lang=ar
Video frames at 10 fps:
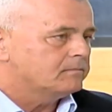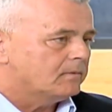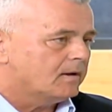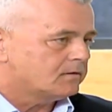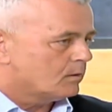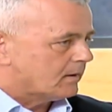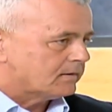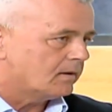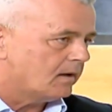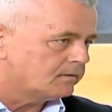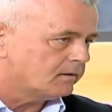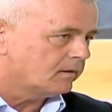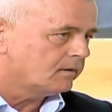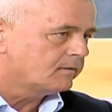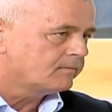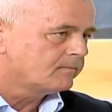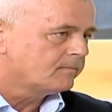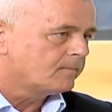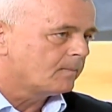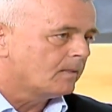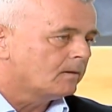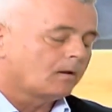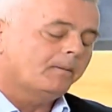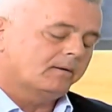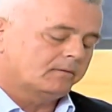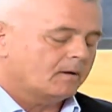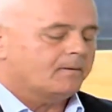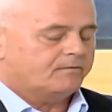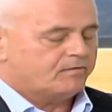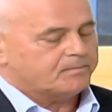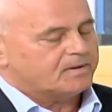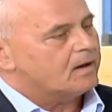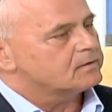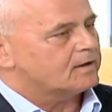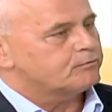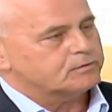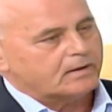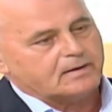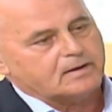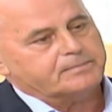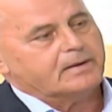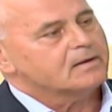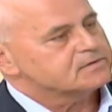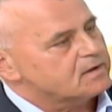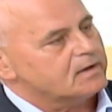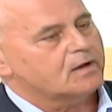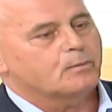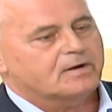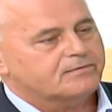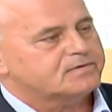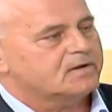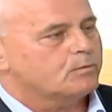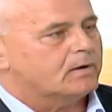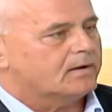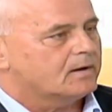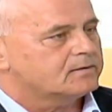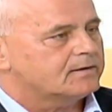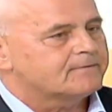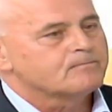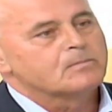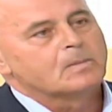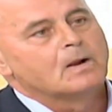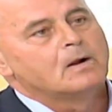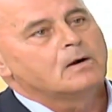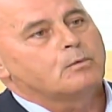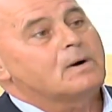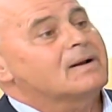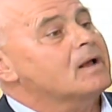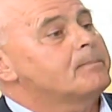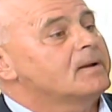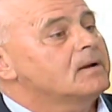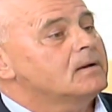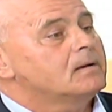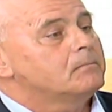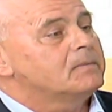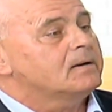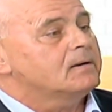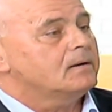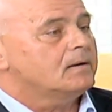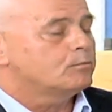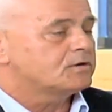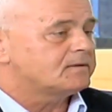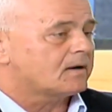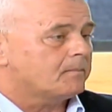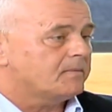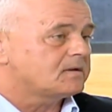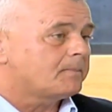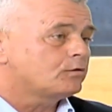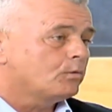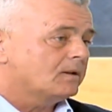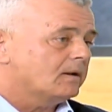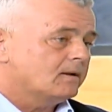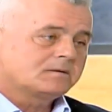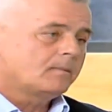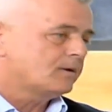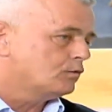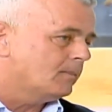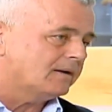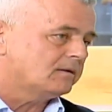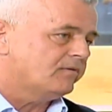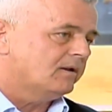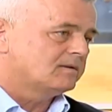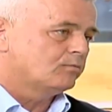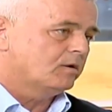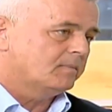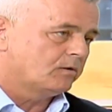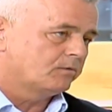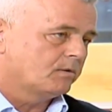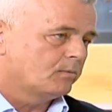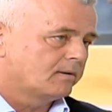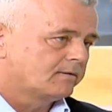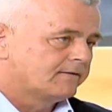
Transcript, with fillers: هاي الدورات كلها بس في لها امتحان طبعا لا. طبعا في امتحان تيفوت علي امتحان صحي ونفسي ورياضي ورغبه من المتدرب اذا بده ولا لا اذا ما بده ما حدا فيه لازم يعمل دوره مغوار